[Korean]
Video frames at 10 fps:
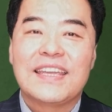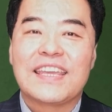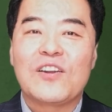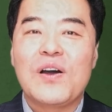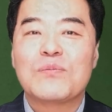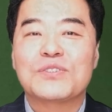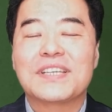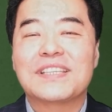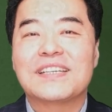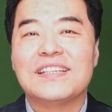이러한
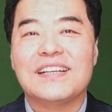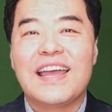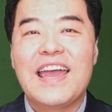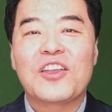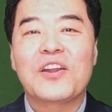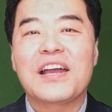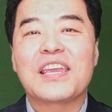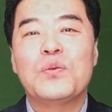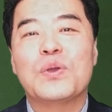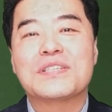문제들을
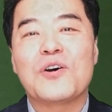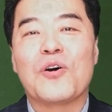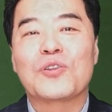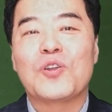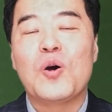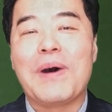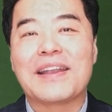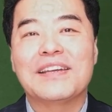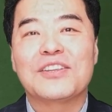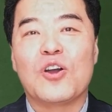해결하기 위해서 더
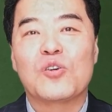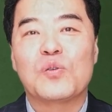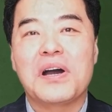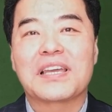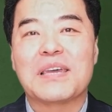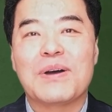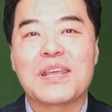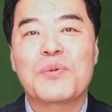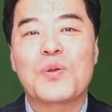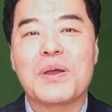많은 연구와 개발이
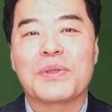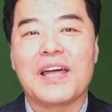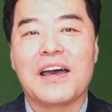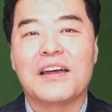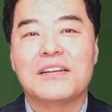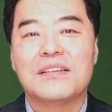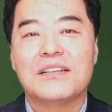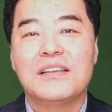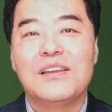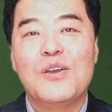필요합니다.
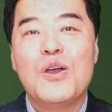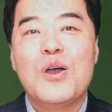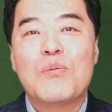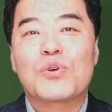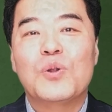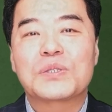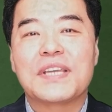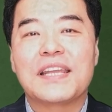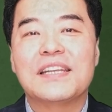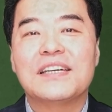
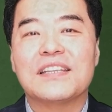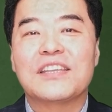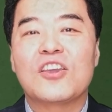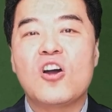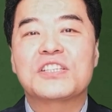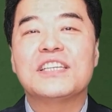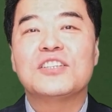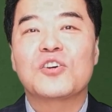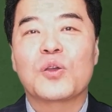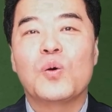블록체인은
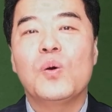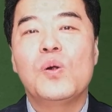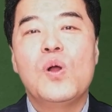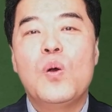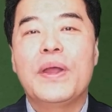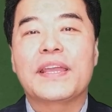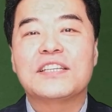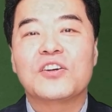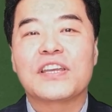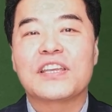혁신적이고
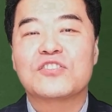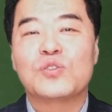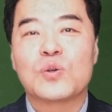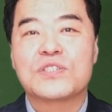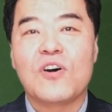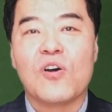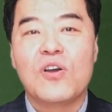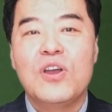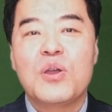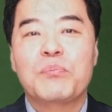획기적인 기술로서
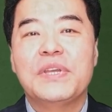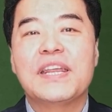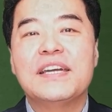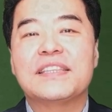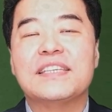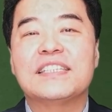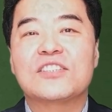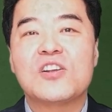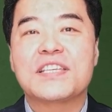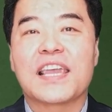미래의
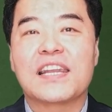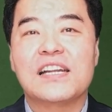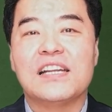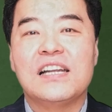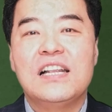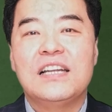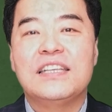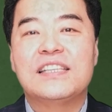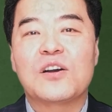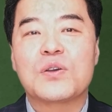디지털 세계를
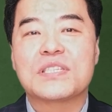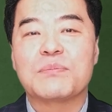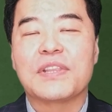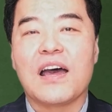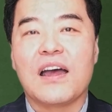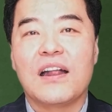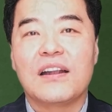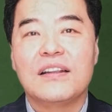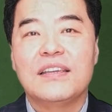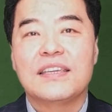리드하고 있습니다.
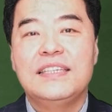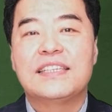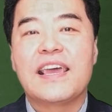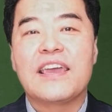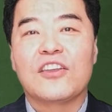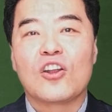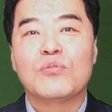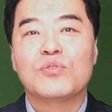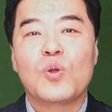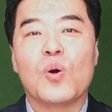이제
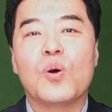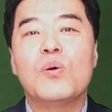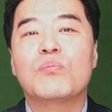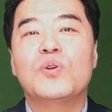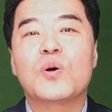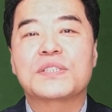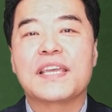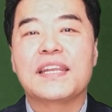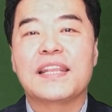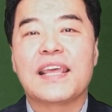여러분도
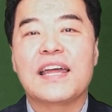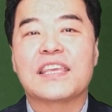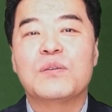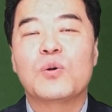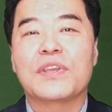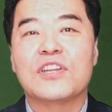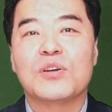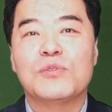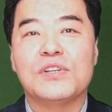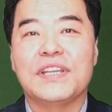블록체인에 대한 기본
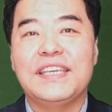개념을